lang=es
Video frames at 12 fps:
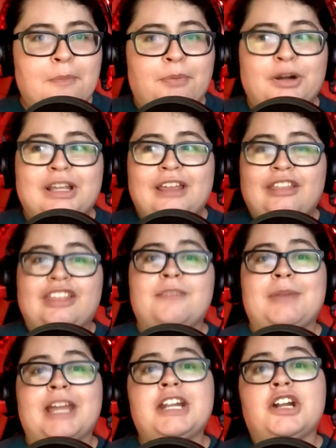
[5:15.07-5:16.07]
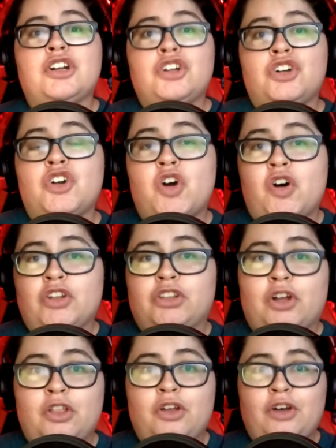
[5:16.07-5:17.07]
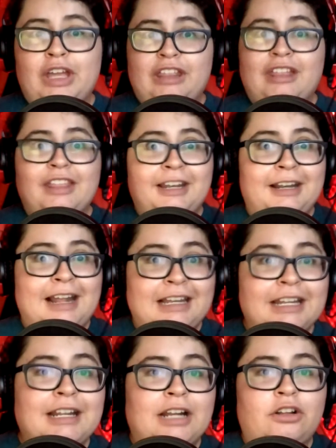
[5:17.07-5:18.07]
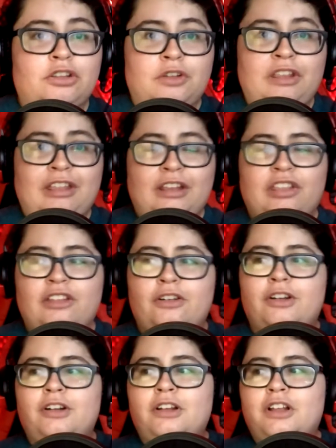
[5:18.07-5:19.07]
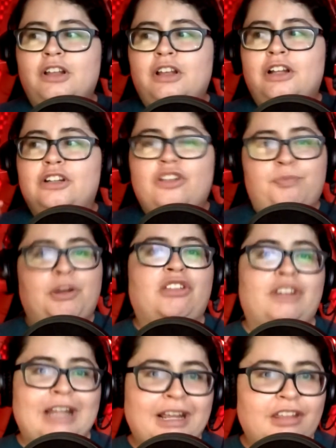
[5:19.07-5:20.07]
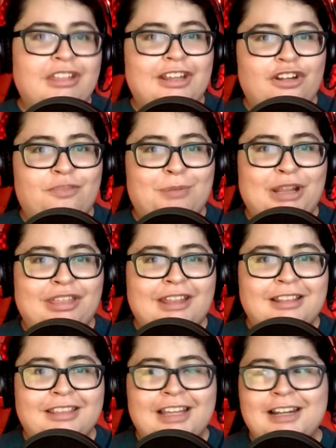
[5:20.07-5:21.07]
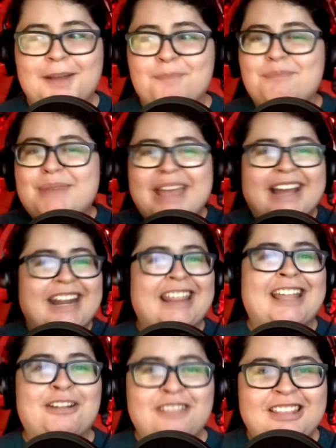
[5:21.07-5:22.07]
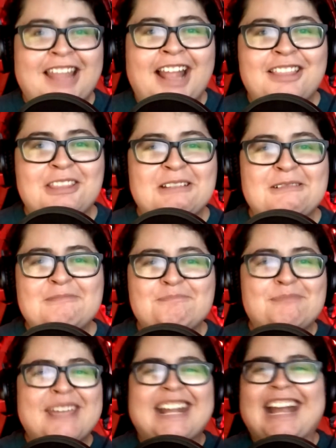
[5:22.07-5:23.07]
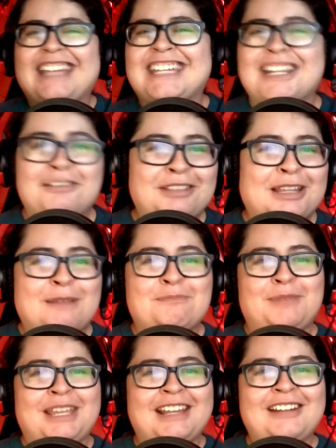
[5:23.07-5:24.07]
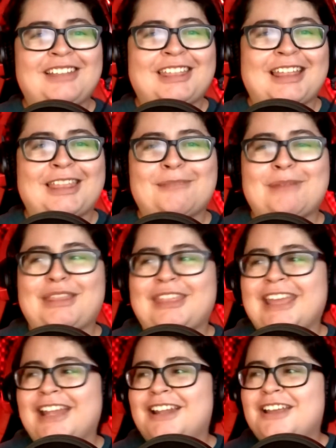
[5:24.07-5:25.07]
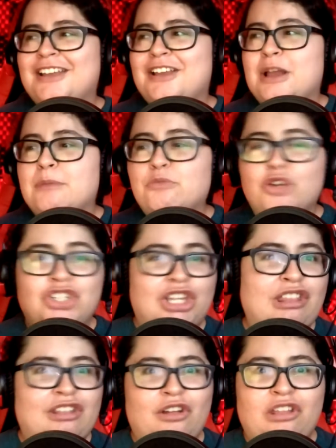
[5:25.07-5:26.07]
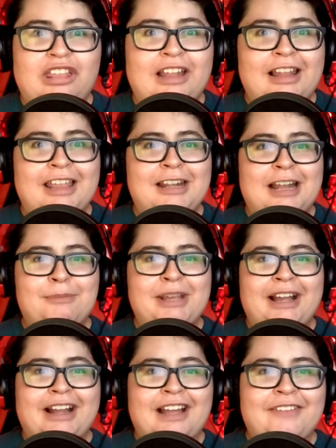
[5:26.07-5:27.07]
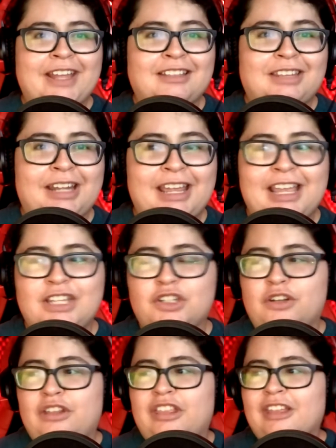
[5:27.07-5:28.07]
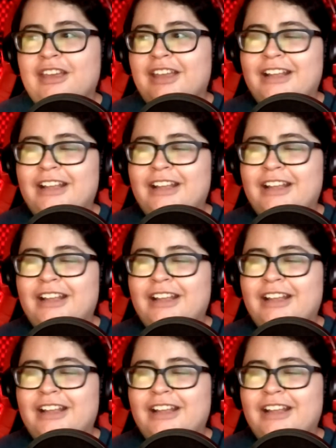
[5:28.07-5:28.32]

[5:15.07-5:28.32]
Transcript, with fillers: Porque si bien no todo es adrenalina, no todo es acción, los personajes que nos presentan me agradaron tanto, me cayeron tan bien, o sea, se me hacían muy chistosa la dinámica que había entre ellos.